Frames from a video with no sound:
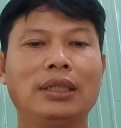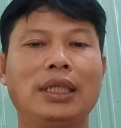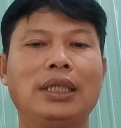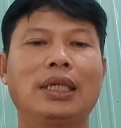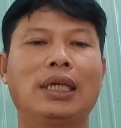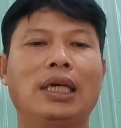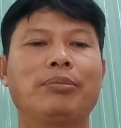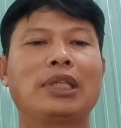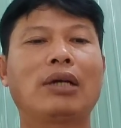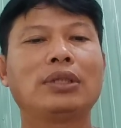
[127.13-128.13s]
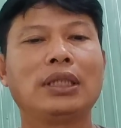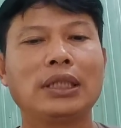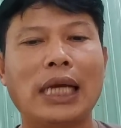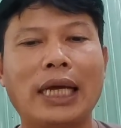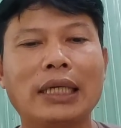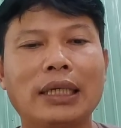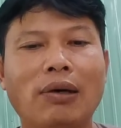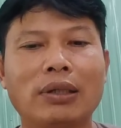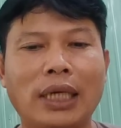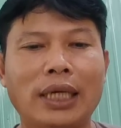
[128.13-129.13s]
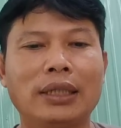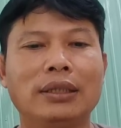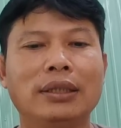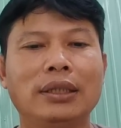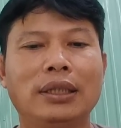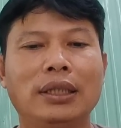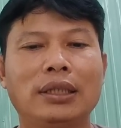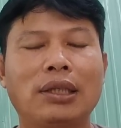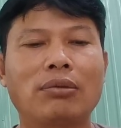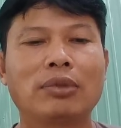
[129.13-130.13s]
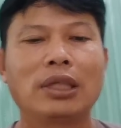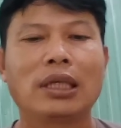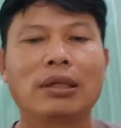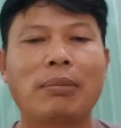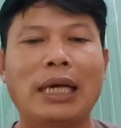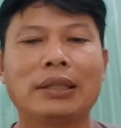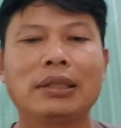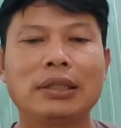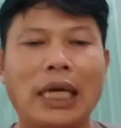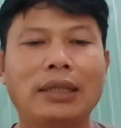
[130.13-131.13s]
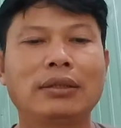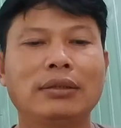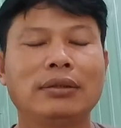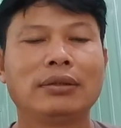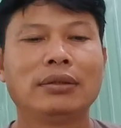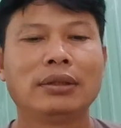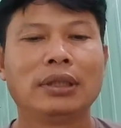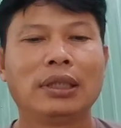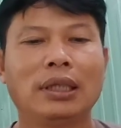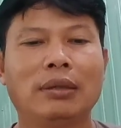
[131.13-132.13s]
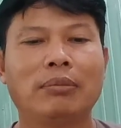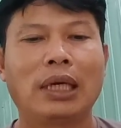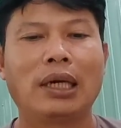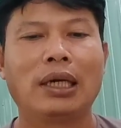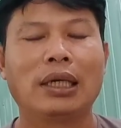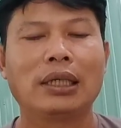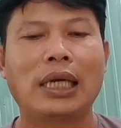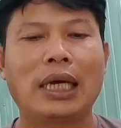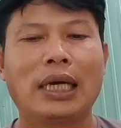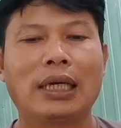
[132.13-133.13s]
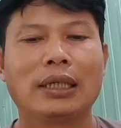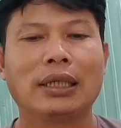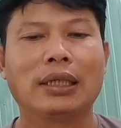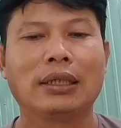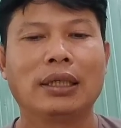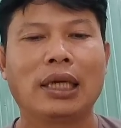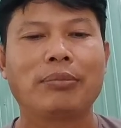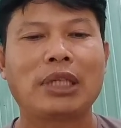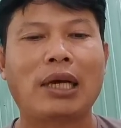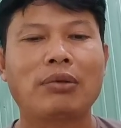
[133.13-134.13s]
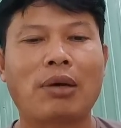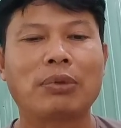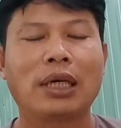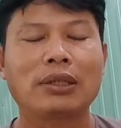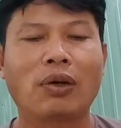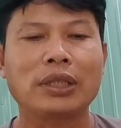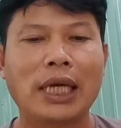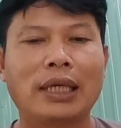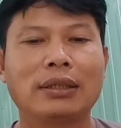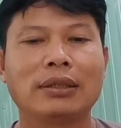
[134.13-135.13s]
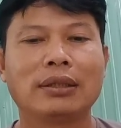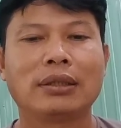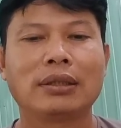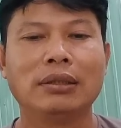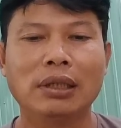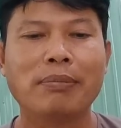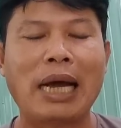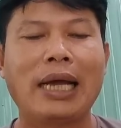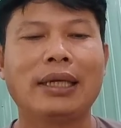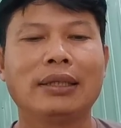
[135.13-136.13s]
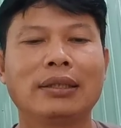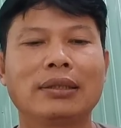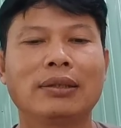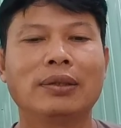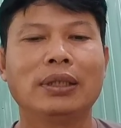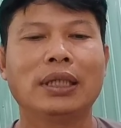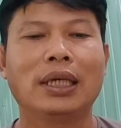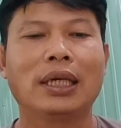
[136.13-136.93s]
Thì em cháu xin giải cái đoạn này trong bài Tứ Thánh, mà là em cháu đọc hết đoạn văn nửa bài rồi